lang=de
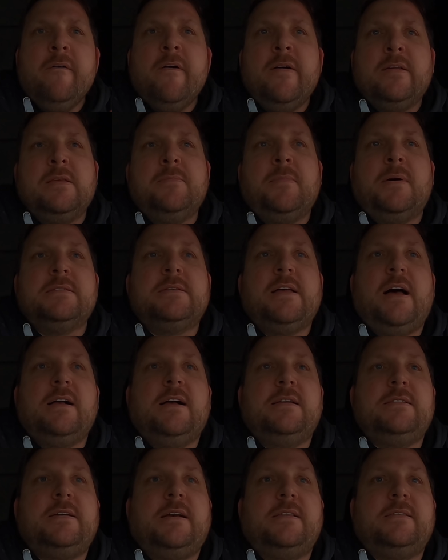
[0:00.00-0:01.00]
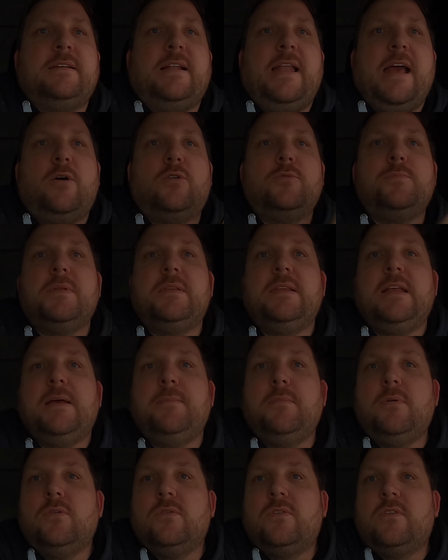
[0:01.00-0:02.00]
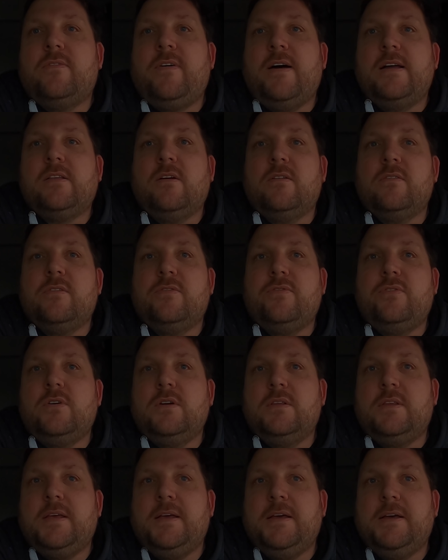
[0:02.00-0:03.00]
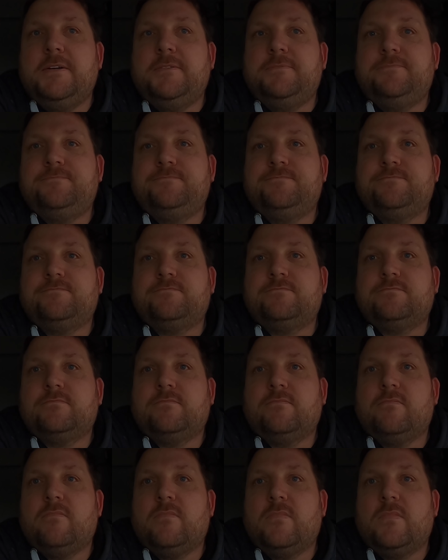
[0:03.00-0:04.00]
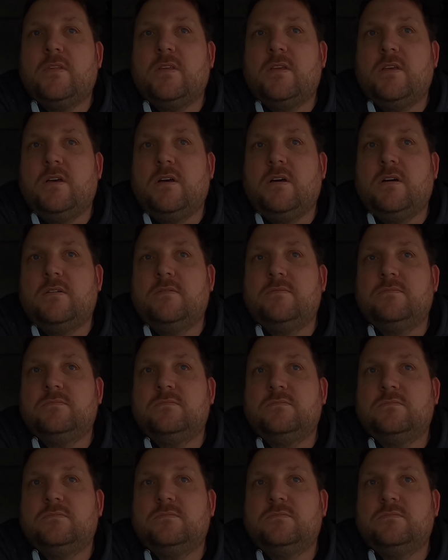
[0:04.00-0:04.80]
Wollte ihm mal sagen, dass ich ganze Leergut mitnehme und so weiter und so fort. Ja.